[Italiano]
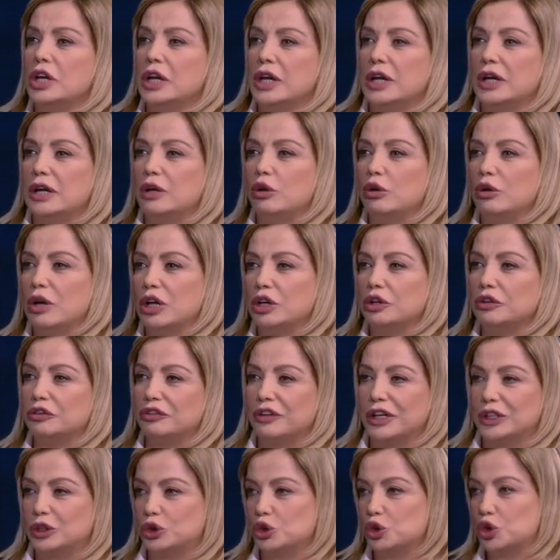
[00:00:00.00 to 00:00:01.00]
eh, lo hanno
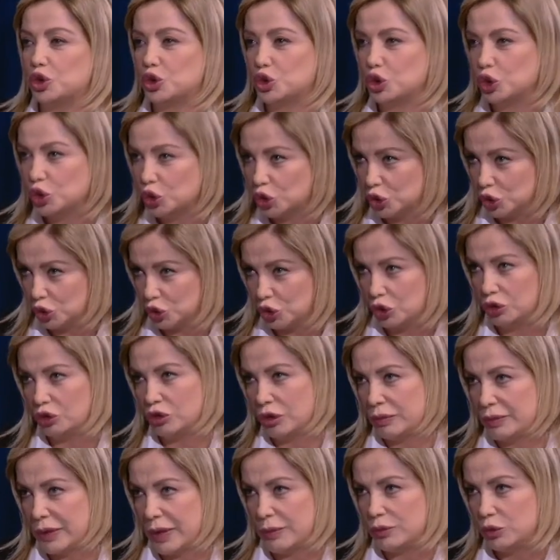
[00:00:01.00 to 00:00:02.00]
fatto sotto, noi
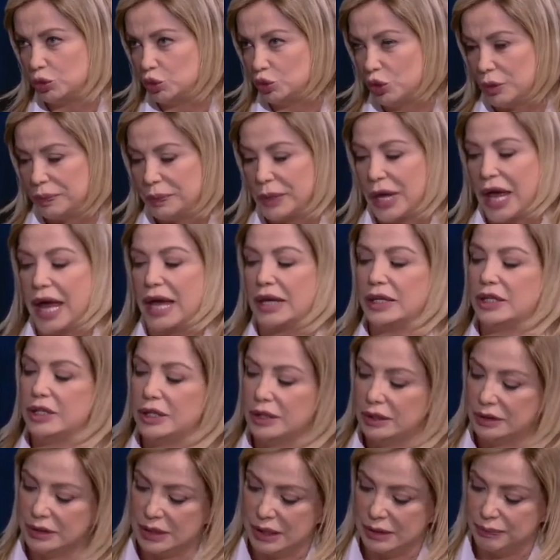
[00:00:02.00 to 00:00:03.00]
abbiamo due piani,
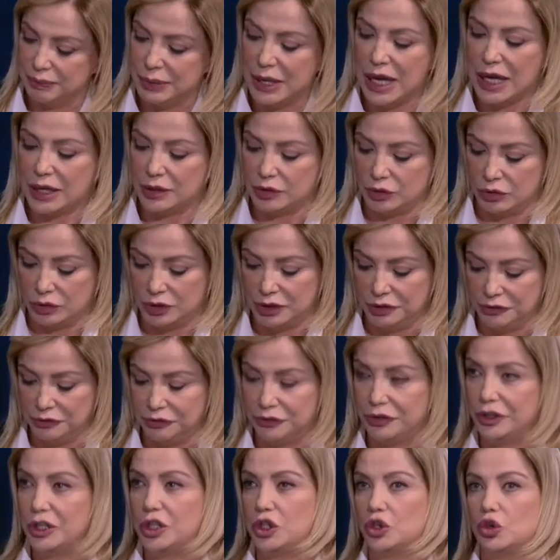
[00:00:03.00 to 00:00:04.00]
nel piano
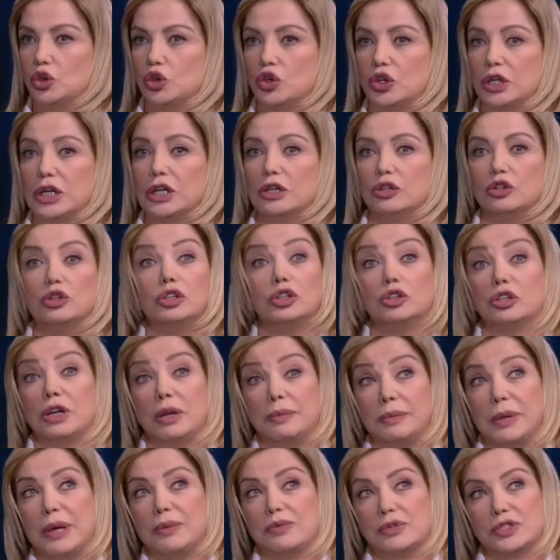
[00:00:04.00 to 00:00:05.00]
inferiore, noi non
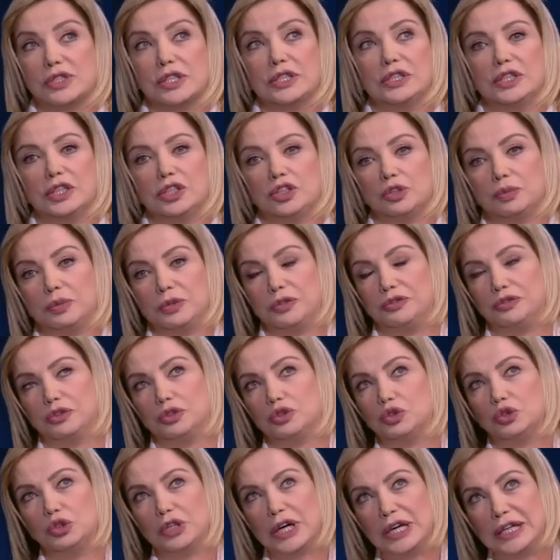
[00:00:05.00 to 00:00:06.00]
abbiamo sentito per
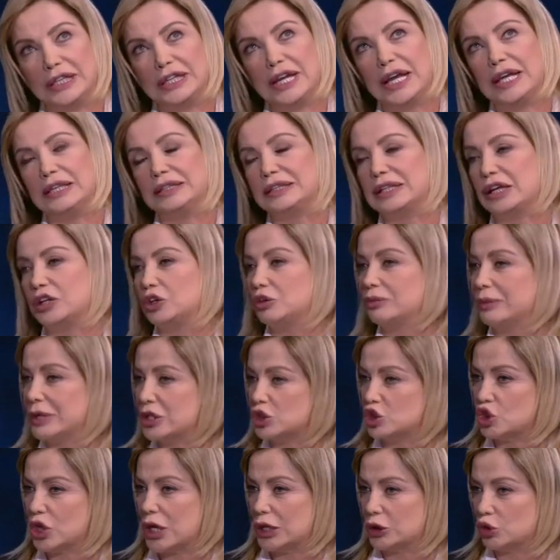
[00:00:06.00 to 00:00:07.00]
fortuna niente, hanno
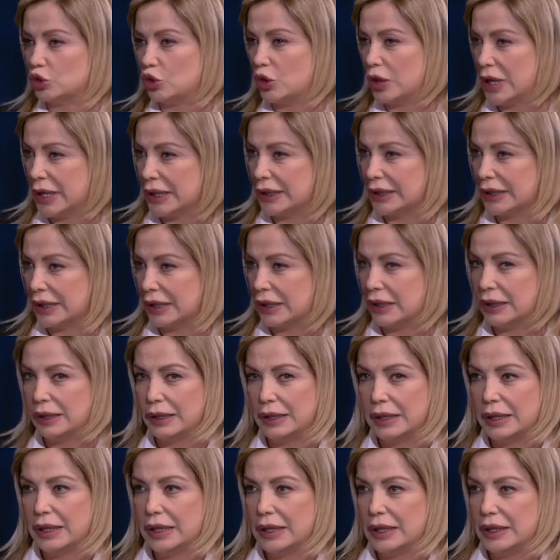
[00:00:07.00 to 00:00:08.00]
mangiato anche
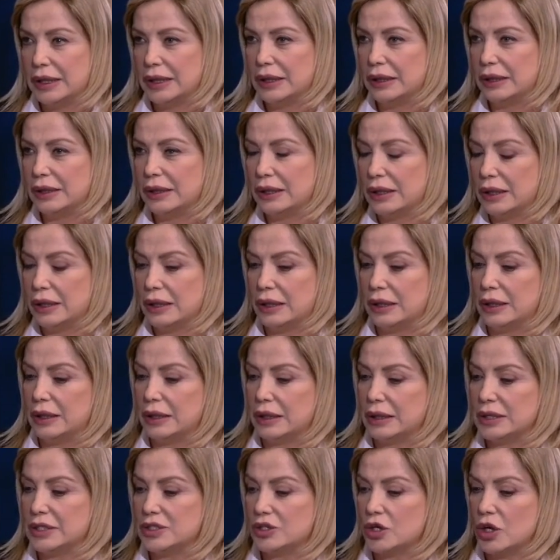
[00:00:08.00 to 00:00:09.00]
il eh,
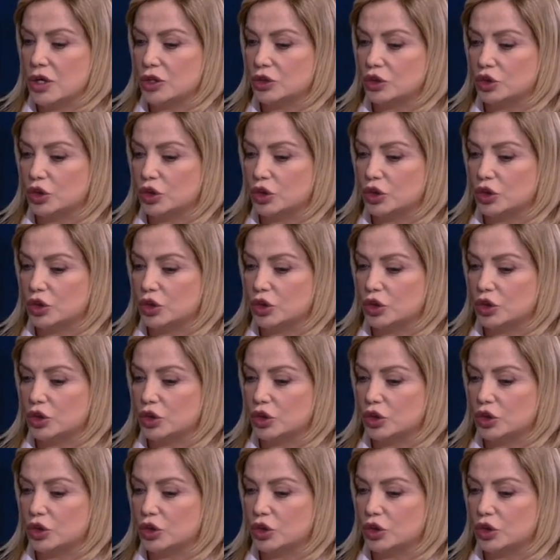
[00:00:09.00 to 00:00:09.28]
risotto